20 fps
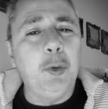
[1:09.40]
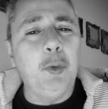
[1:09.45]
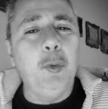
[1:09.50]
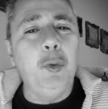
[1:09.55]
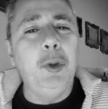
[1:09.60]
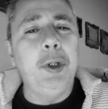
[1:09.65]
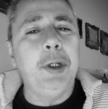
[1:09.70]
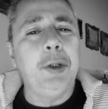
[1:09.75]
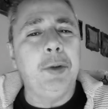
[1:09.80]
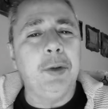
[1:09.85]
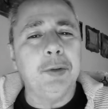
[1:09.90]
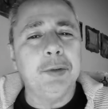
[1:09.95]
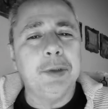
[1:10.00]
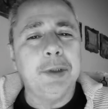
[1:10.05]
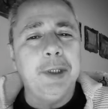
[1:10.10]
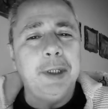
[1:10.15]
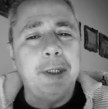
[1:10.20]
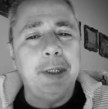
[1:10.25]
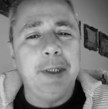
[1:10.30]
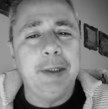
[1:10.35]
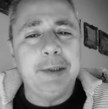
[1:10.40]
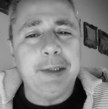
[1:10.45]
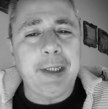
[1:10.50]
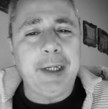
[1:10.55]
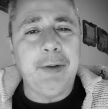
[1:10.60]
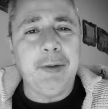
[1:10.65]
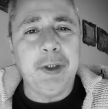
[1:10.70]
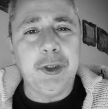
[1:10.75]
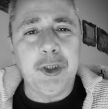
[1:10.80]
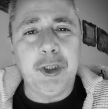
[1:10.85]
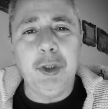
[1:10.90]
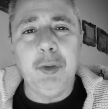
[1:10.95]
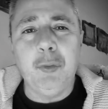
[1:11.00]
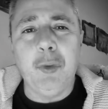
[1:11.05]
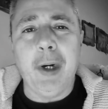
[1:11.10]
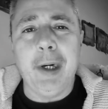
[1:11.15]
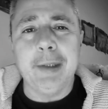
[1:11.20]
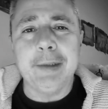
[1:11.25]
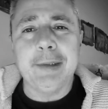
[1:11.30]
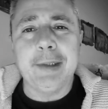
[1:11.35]
cui con 3,50 eh,
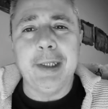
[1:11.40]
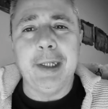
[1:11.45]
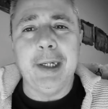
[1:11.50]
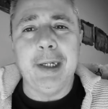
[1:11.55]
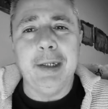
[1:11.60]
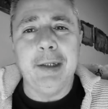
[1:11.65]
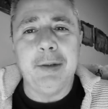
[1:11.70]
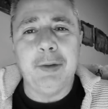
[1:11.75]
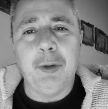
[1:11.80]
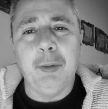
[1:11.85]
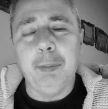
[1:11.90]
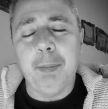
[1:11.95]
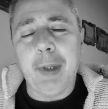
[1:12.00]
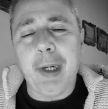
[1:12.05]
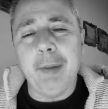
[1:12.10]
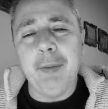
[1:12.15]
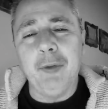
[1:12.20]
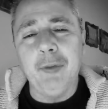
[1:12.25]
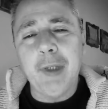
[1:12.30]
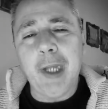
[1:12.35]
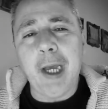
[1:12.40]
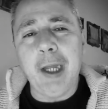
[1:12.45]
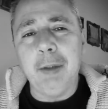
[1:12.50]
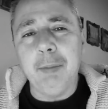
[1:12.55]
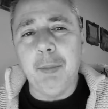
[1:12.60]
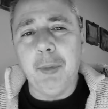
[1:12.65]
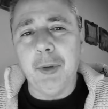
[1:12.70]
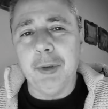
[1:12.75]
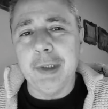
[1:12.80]
euro compravi un albo